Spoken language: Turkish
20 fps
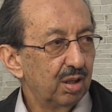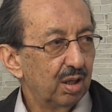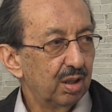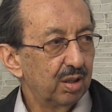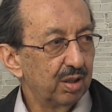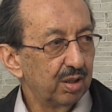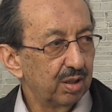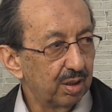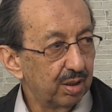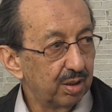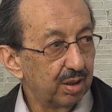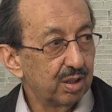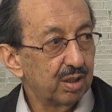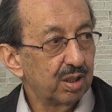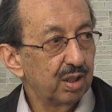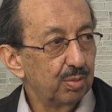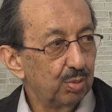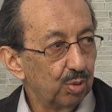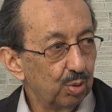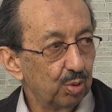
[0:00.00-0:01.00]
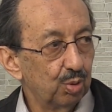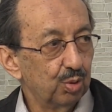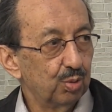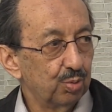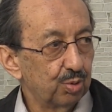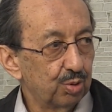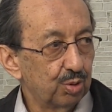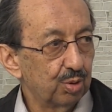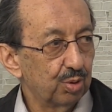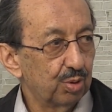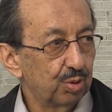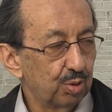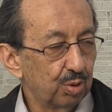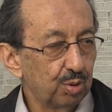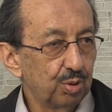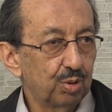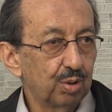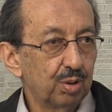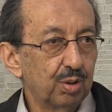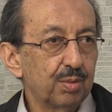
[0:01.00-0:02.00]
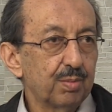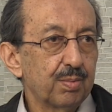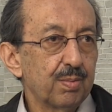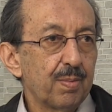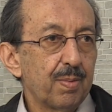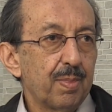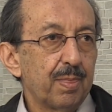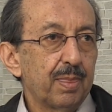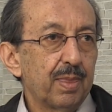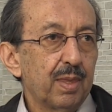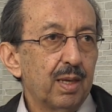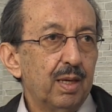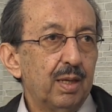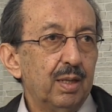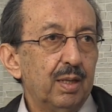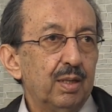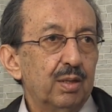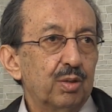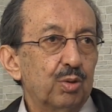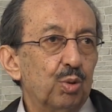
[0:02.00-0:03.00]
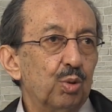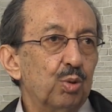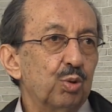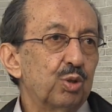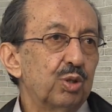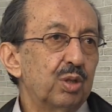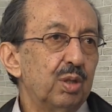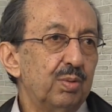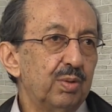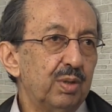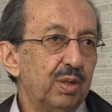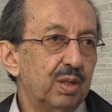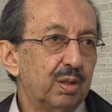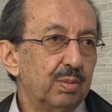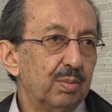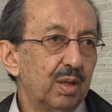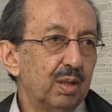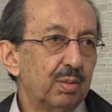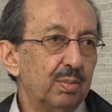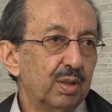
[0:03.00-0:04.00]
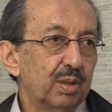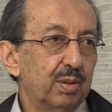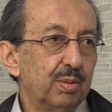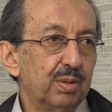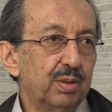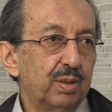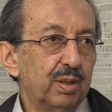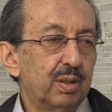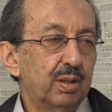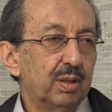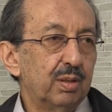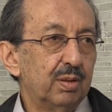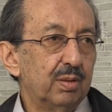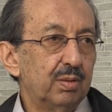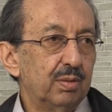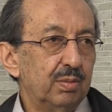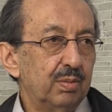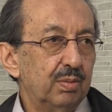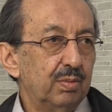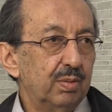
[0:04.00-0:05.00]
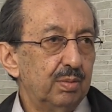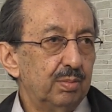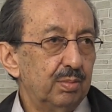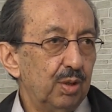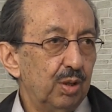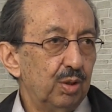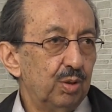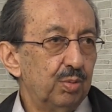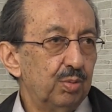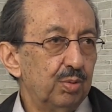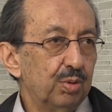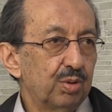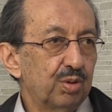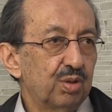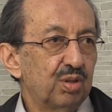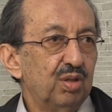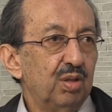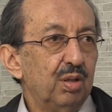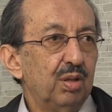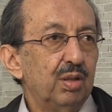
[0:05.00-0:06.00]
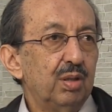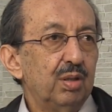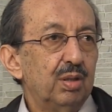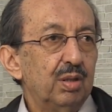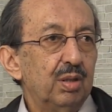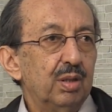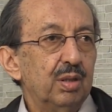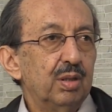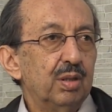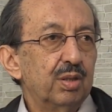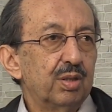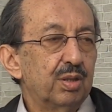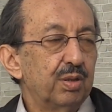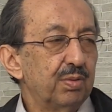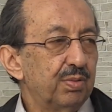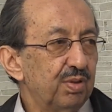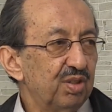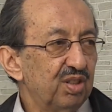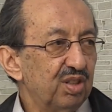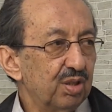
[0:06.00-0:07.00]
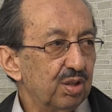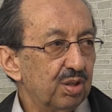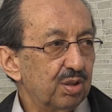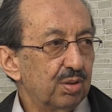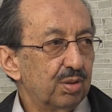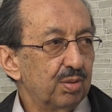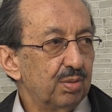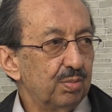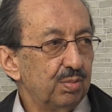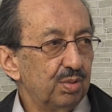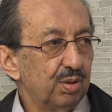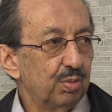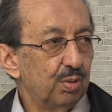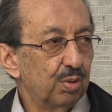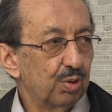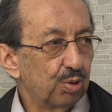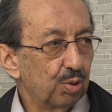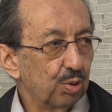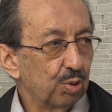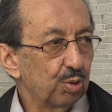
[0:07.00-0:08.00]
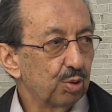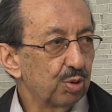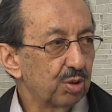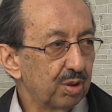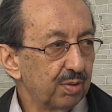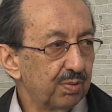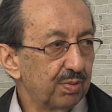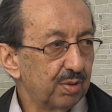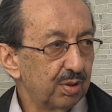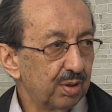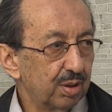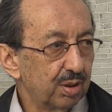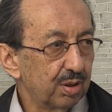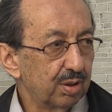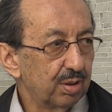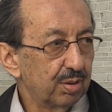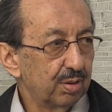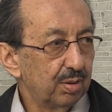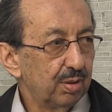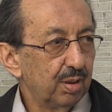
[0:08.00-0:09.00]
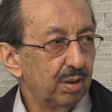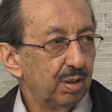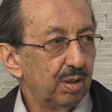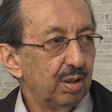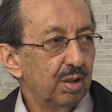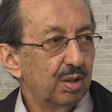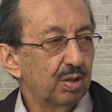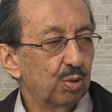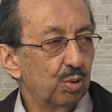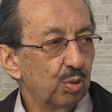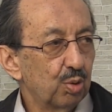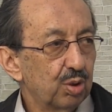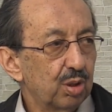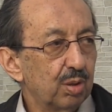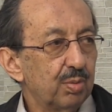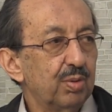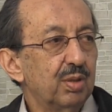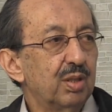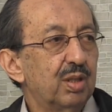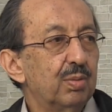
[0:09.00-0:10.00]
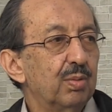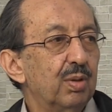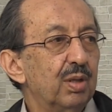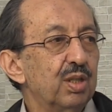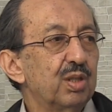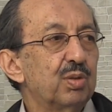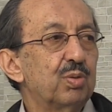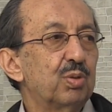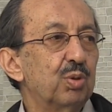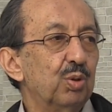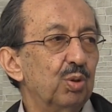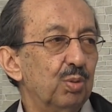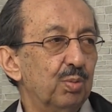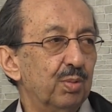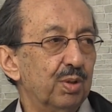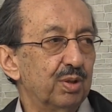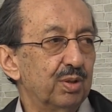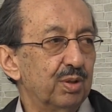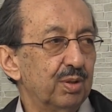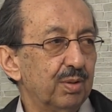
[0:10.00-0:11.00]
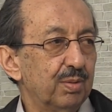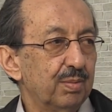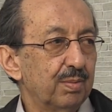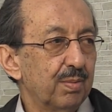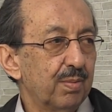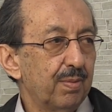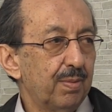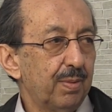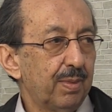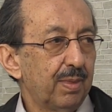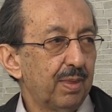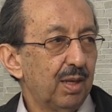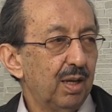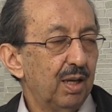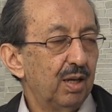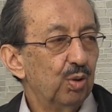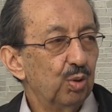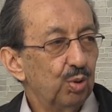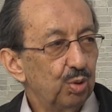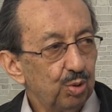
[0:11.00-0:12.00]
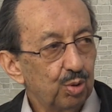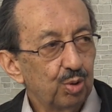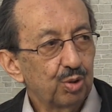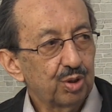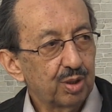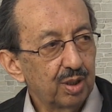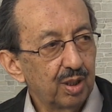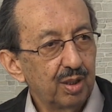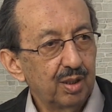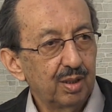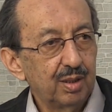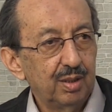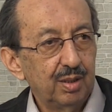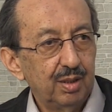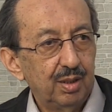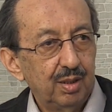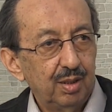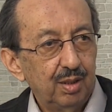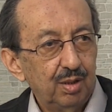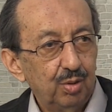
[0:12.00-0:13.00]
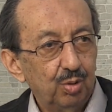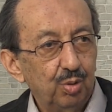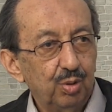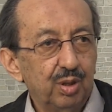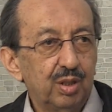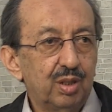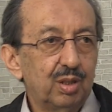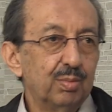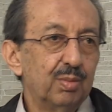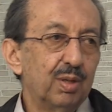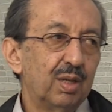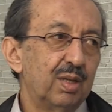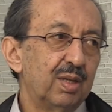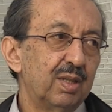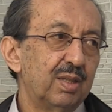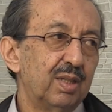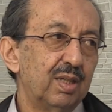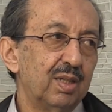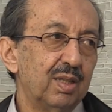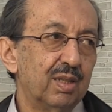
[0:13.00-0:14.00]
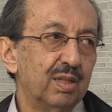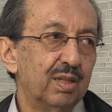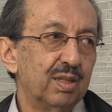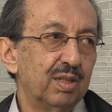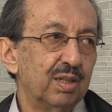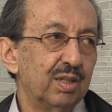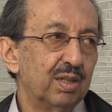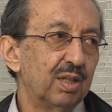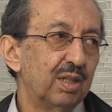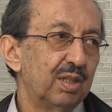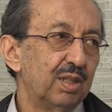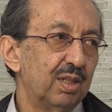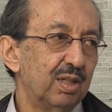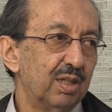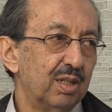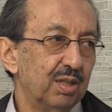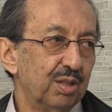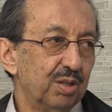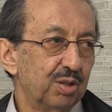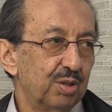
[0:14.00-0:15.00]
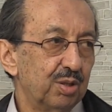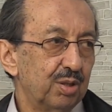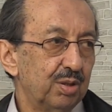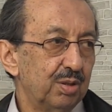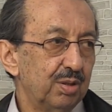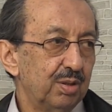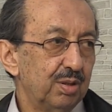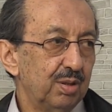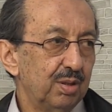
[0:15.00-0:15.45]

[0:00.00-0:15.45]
Allah'ın iradesiyle böyle olmuştur. Çünkü sonsuzda bir ihtimal matematikte malumunuz e, sıfırdır. Bir bölü sonsuz sıfırdır. Sonuçta bir ihtimal hiçbir şey olmaz. Oluyorsa o ihtimalle değildir, iradeylledir.